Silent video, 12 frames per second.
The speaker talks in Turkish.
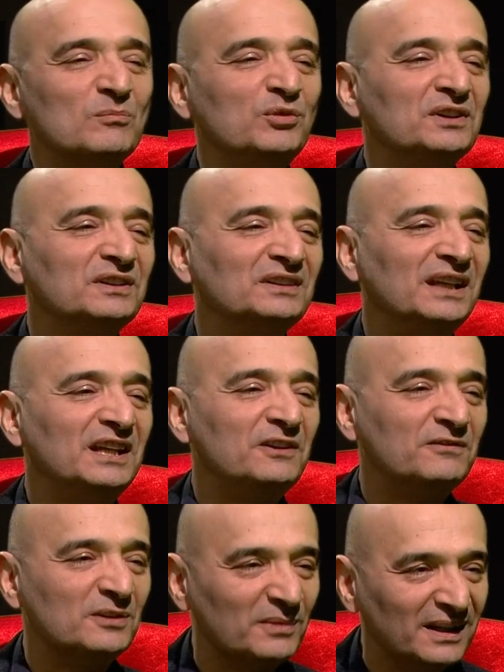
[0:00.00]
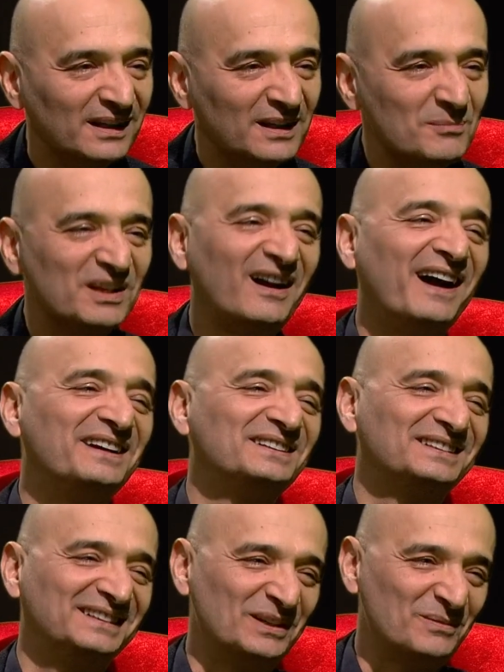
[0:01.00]
bu yılın en iyi filmi Bir
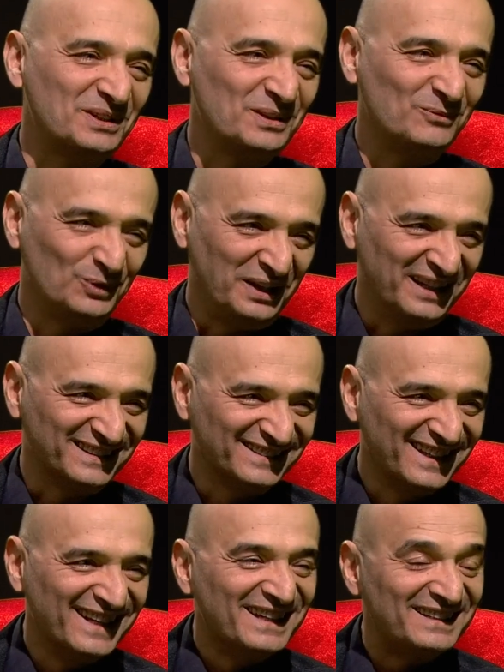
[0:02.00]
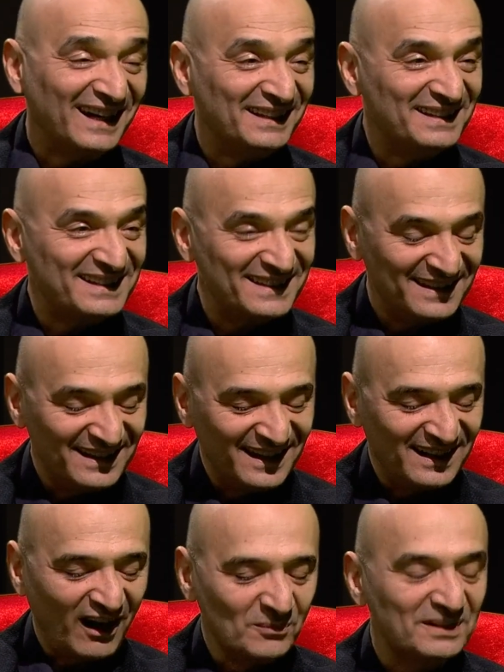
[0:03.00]
Ayrılıktı demiş Budayal'ın. Kendisi
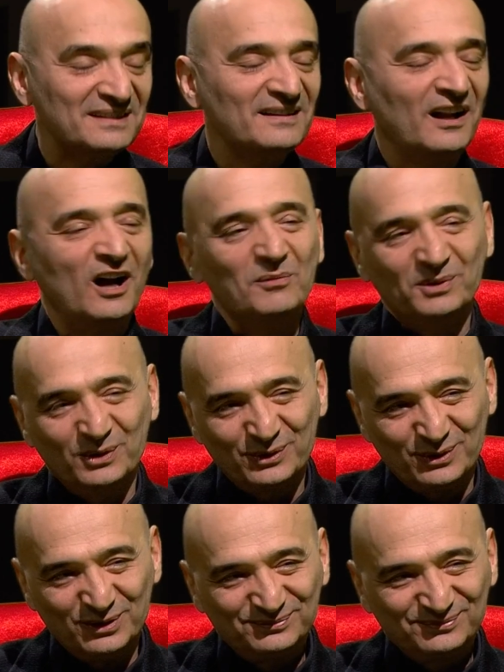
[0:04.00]
e, almasına rağmen ödülü.